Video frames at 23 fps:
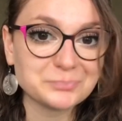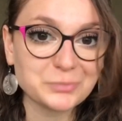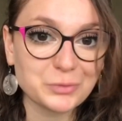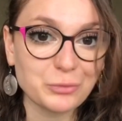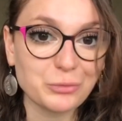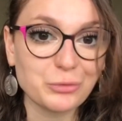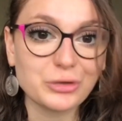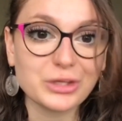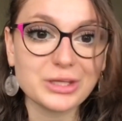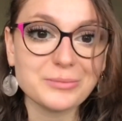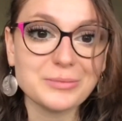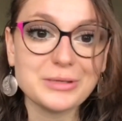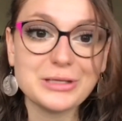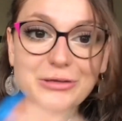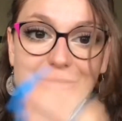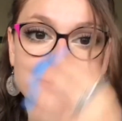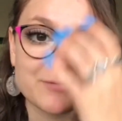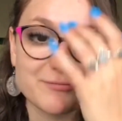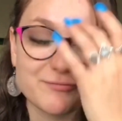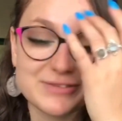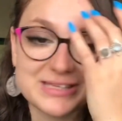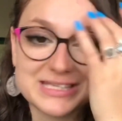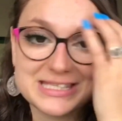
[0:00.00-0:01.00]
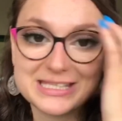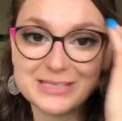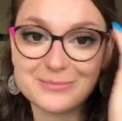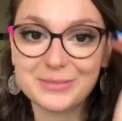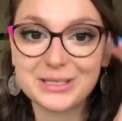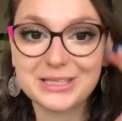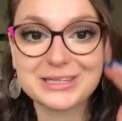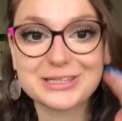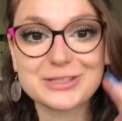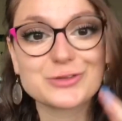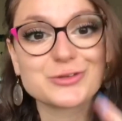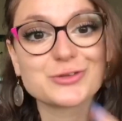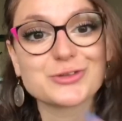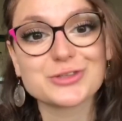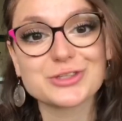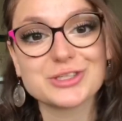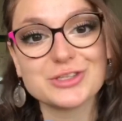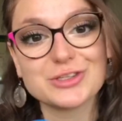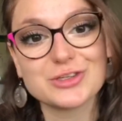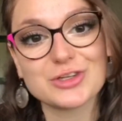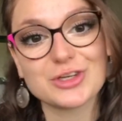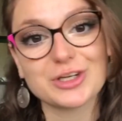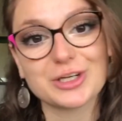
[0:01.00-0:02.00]
uno dei migliori investimenti sono
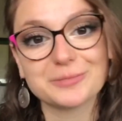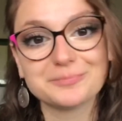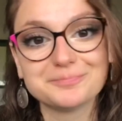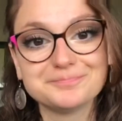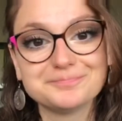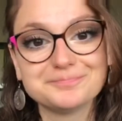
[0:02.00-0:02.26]
sincera